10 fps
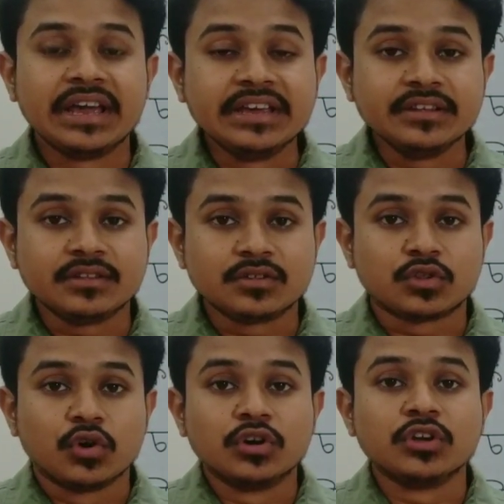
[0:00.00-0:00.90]
এই
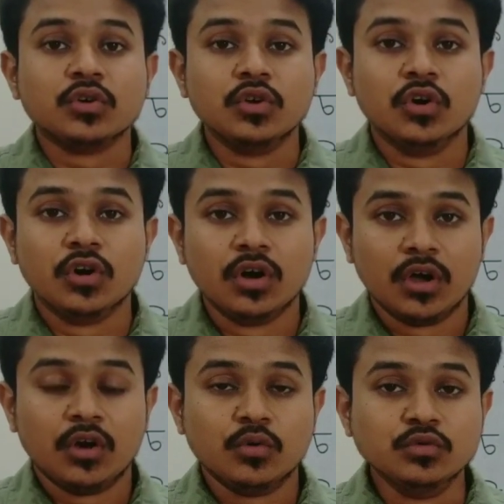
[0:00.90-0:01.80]
ধ্বনিগুলো
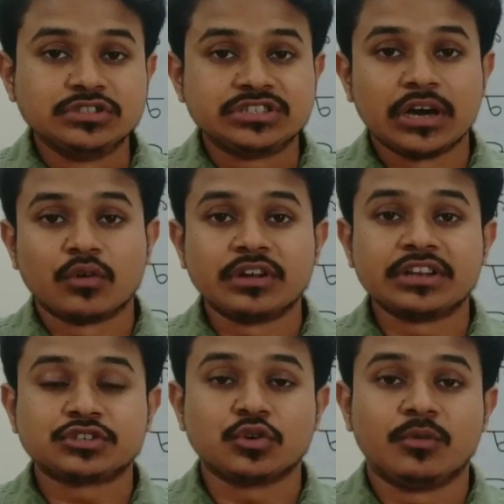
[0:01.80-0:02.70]

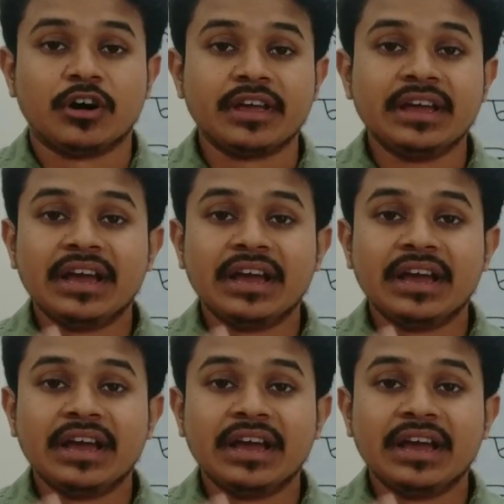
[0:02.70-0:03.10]
উচ্চারণের সময়